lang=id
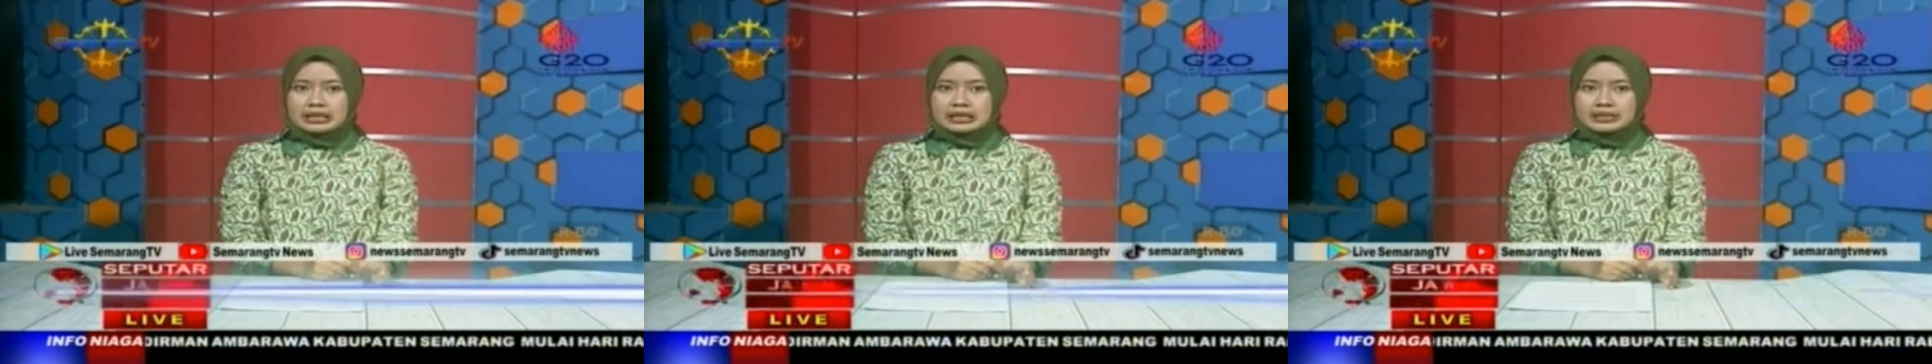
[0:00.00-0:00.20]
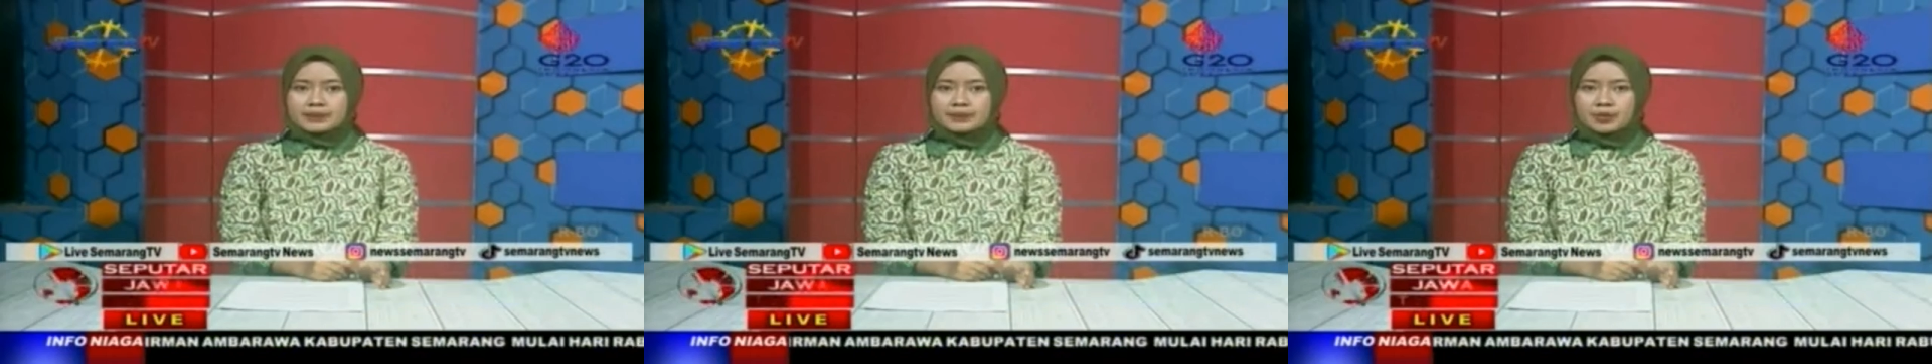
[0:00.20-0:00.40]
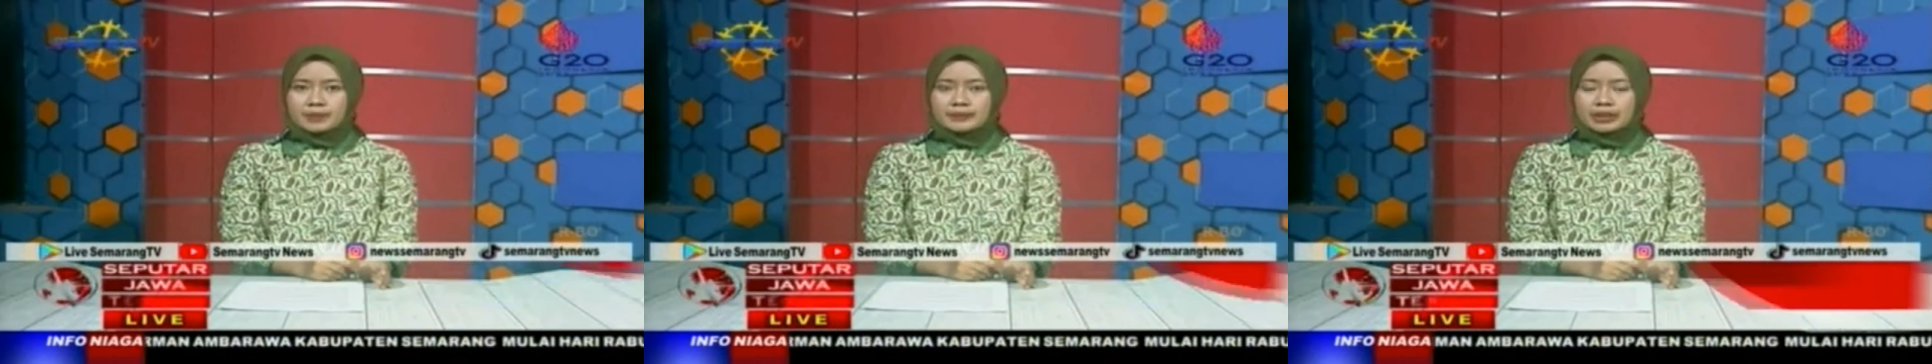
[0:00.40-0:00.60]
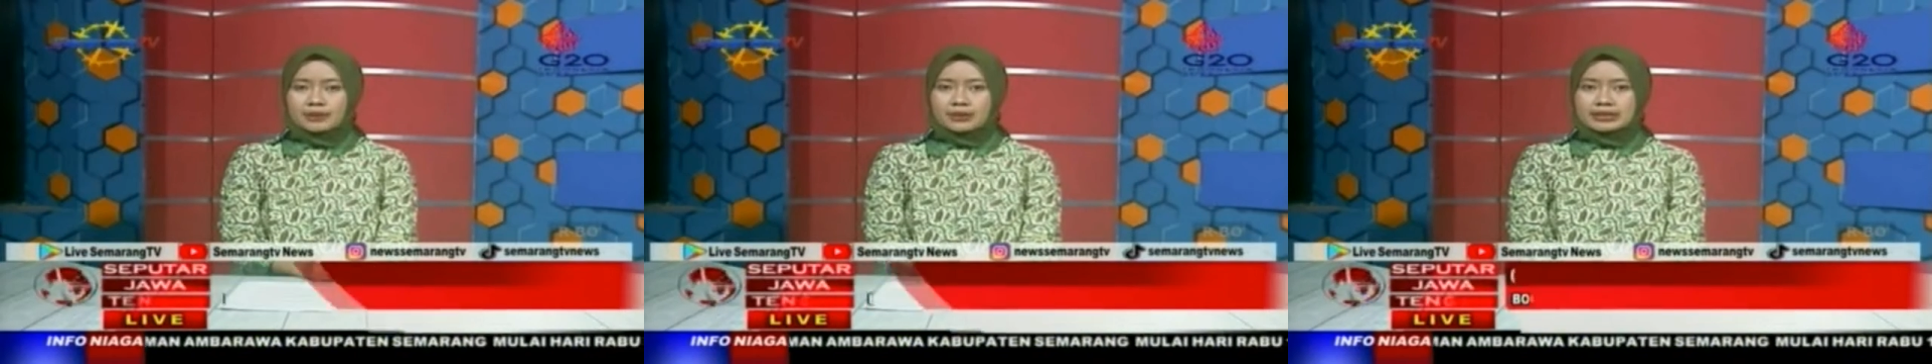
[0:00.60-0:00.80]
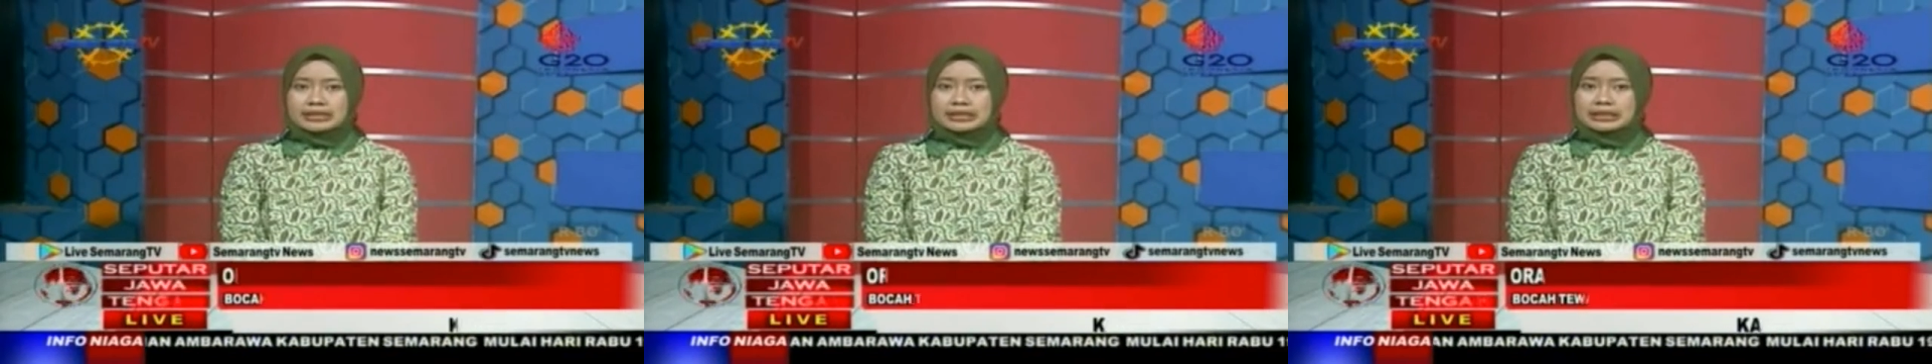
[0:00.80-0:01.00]
Sebelum
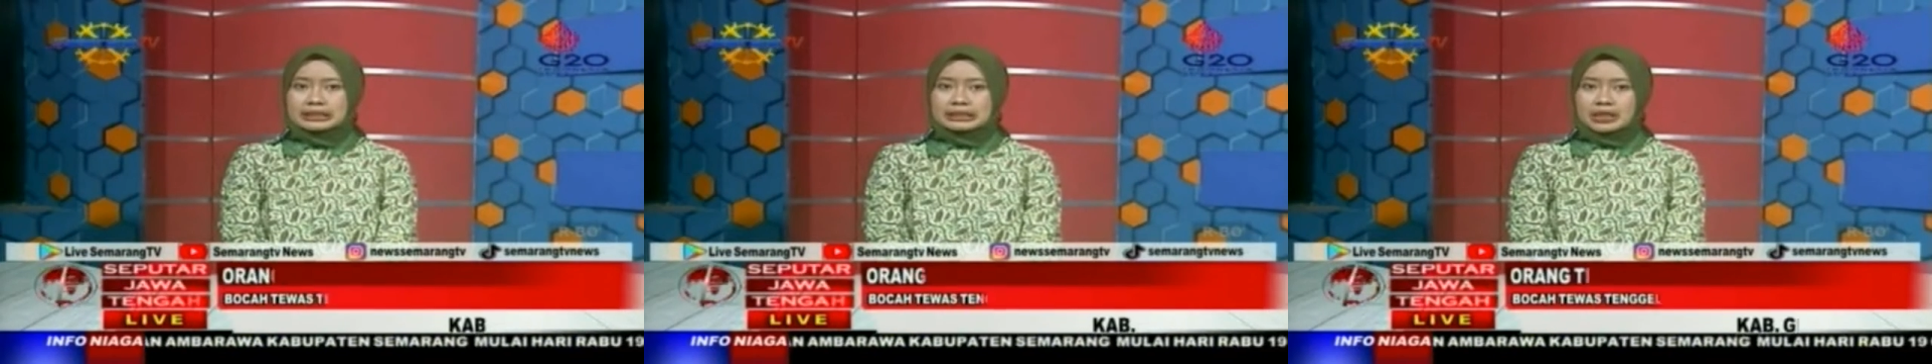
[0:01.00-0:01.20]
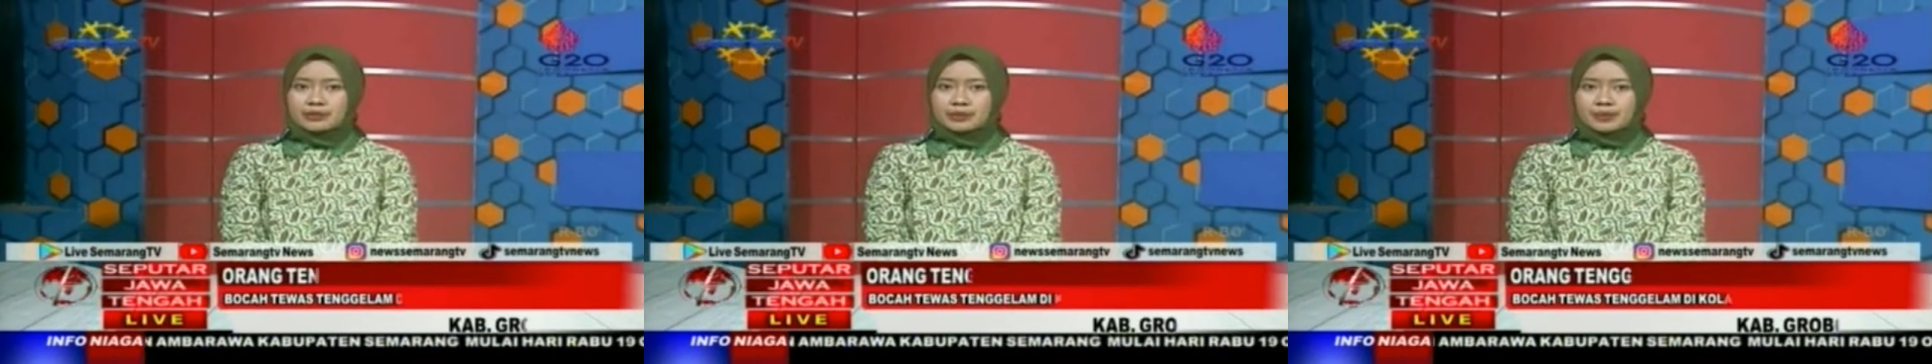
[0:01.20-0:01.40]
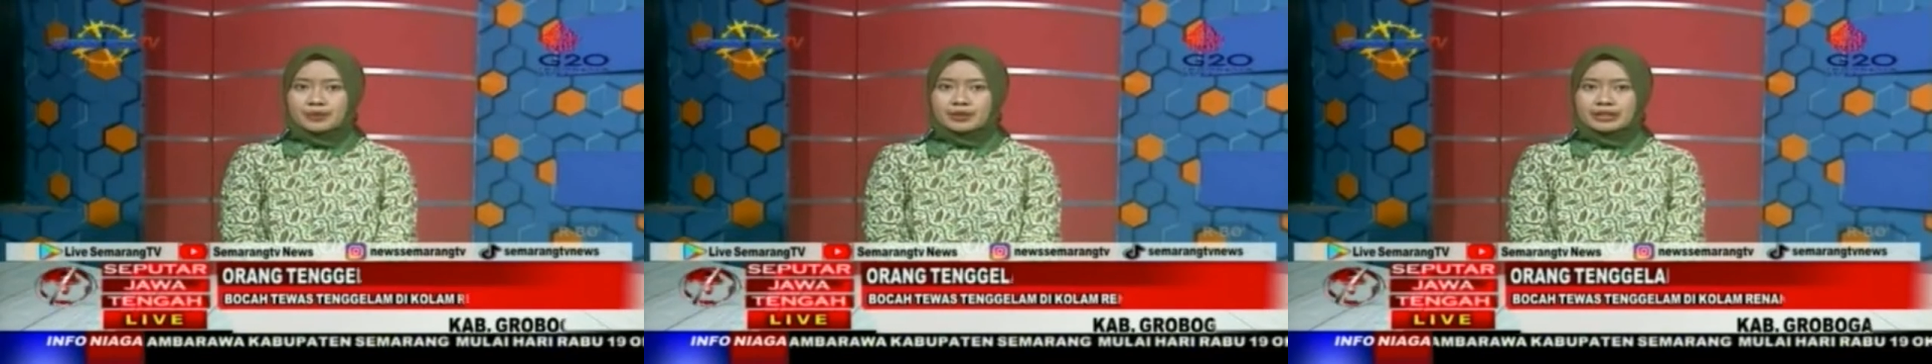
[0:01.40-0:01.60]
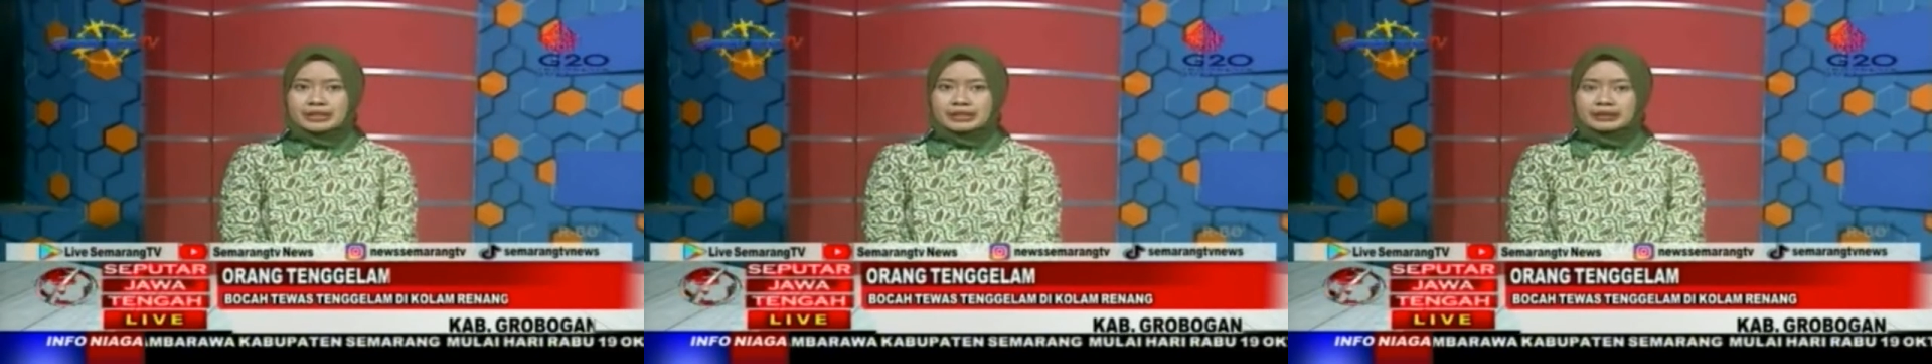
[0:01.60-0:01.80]
tewas diketahui bocah